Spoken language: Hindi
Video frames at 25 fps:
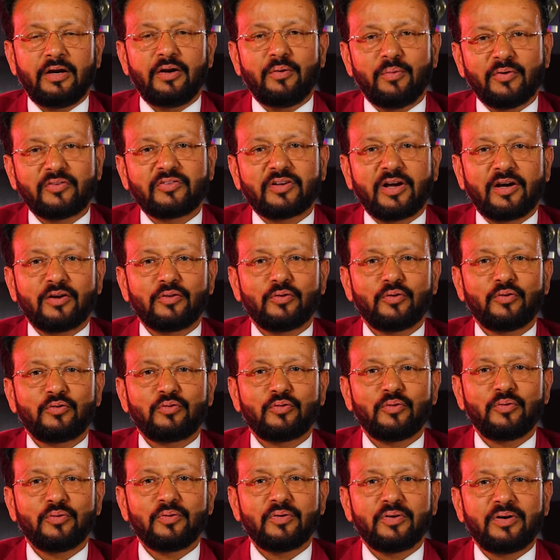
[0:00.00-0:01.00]
नमस्कार
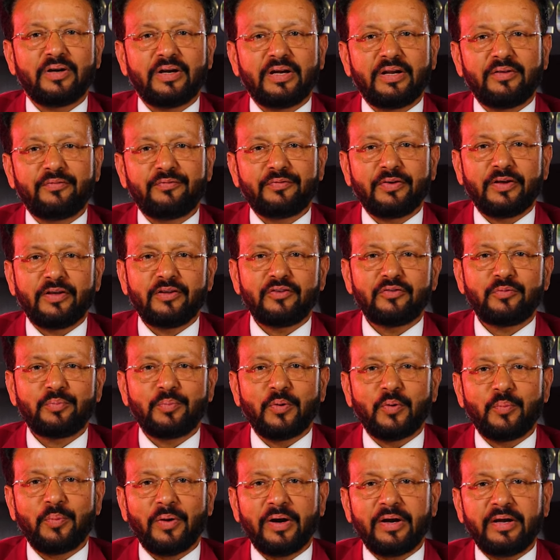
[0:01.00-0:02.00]
दोस्तों डिफेंस
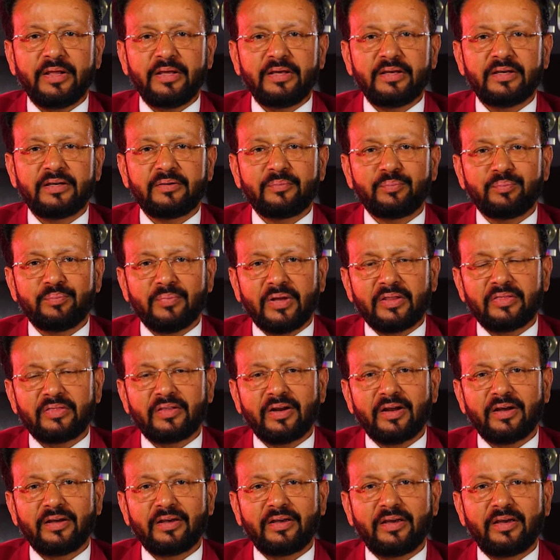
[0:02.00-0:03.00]
प्रॉपर्टी
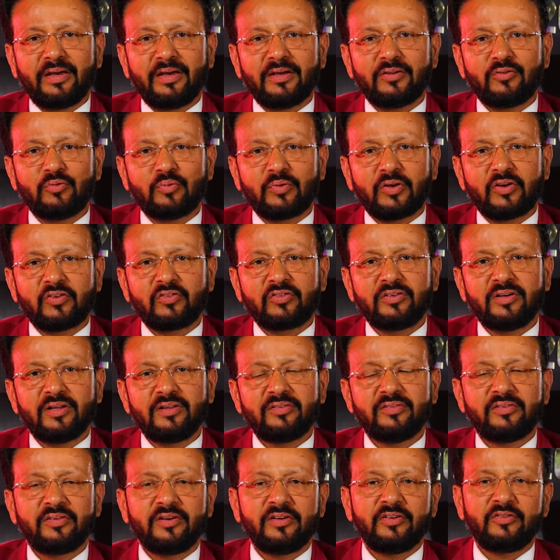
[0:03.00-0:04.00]
मंत्रा के
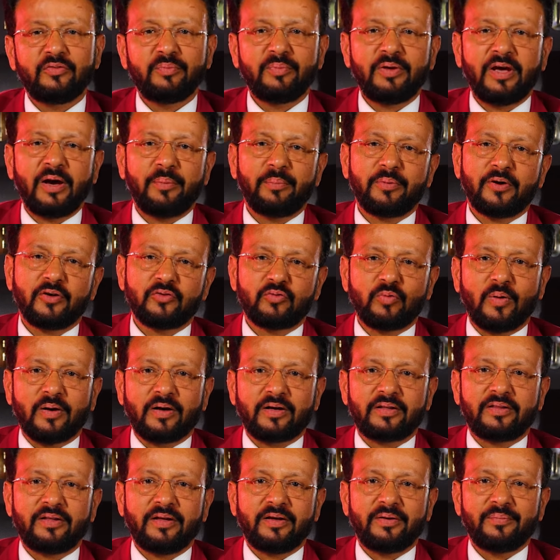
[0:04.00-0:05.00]
एजुकेशनल सीरीज़ में आपका
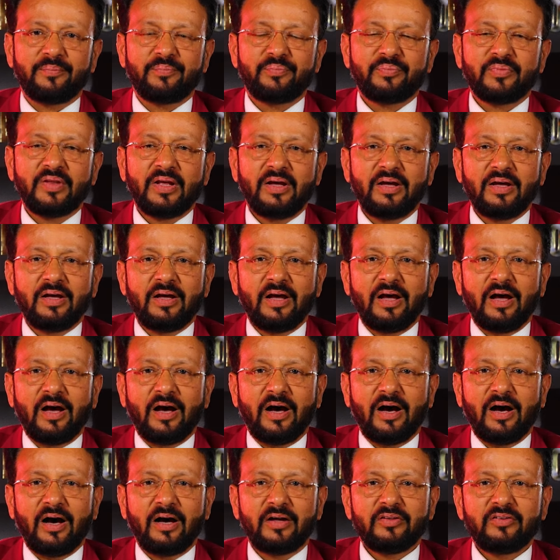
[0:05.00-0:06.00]
स्वागत है
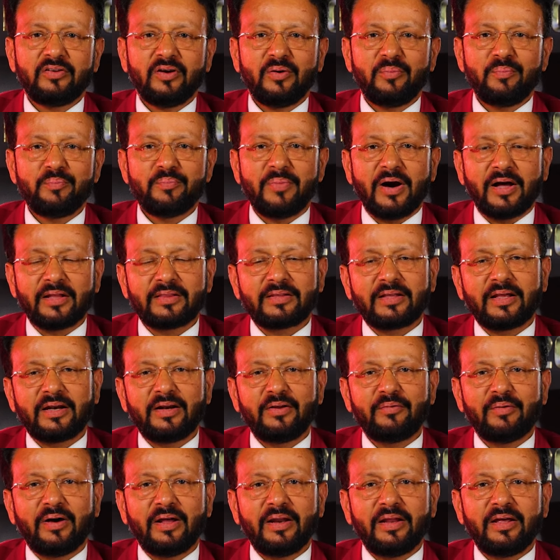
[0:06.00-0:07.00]
आज हम बात
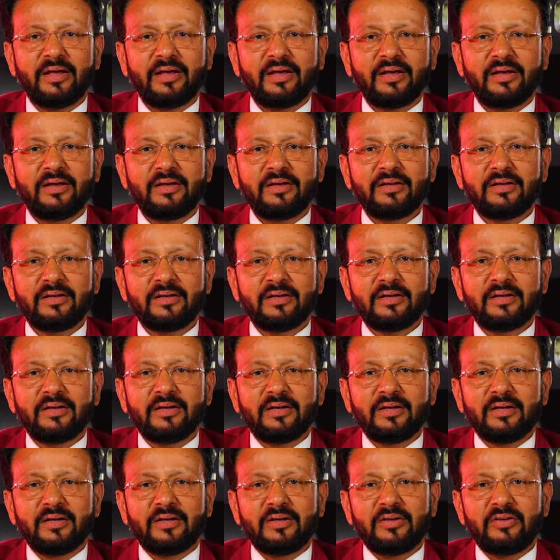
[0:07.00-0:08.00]
करने वाले हैं
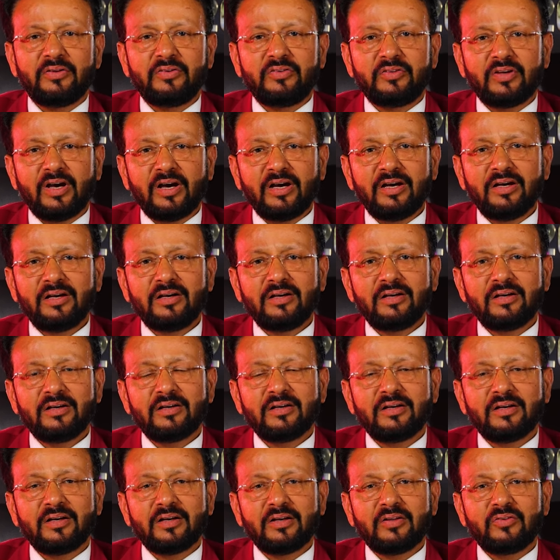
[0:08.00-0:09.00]
यंग
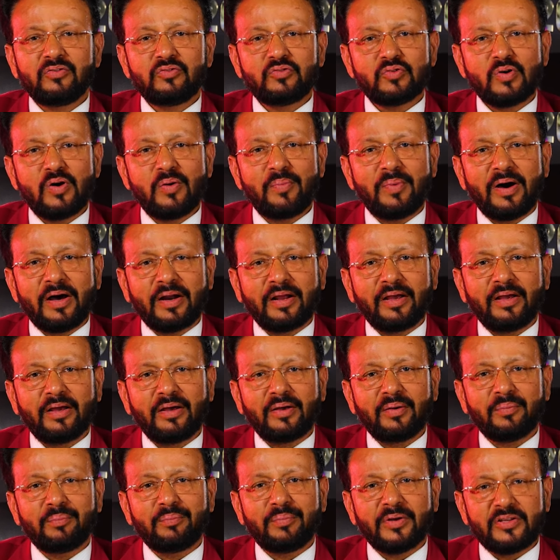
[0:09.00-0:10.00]
जो हमारे
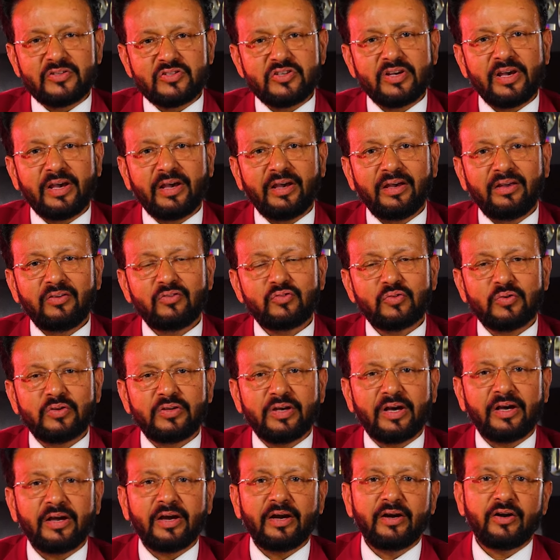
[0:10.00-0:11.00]
बच्चे हैं जो
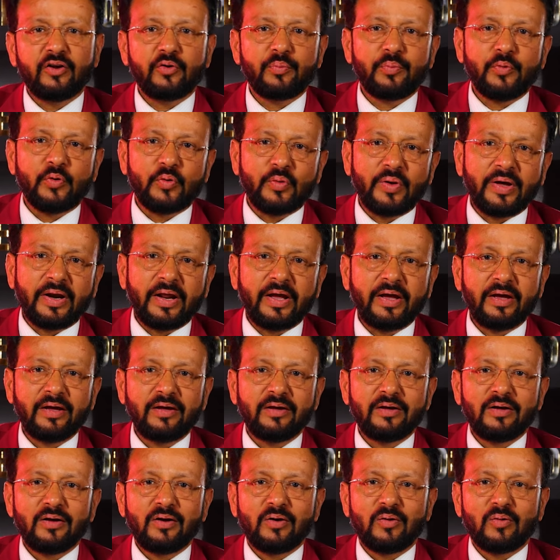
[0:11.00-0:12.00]
यंग एंटरप्रेन्योर हैं
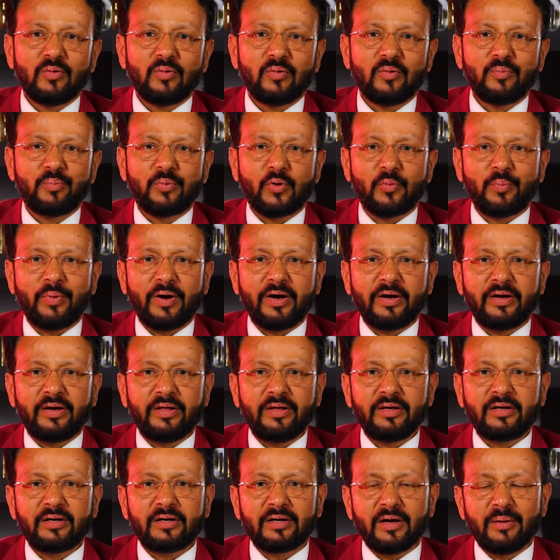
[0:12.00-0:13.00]
वो
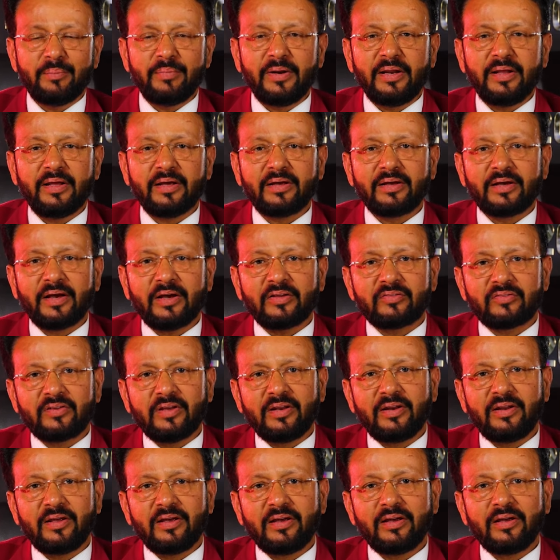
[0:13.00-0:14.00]
प्रॉपर्टी कब लें
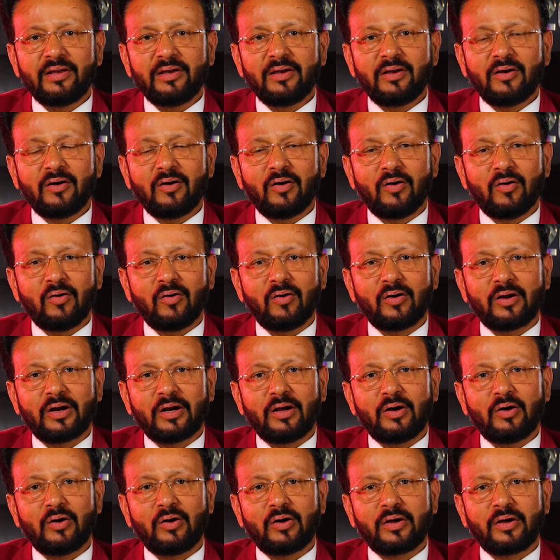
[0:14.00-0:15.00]
कैसे लें और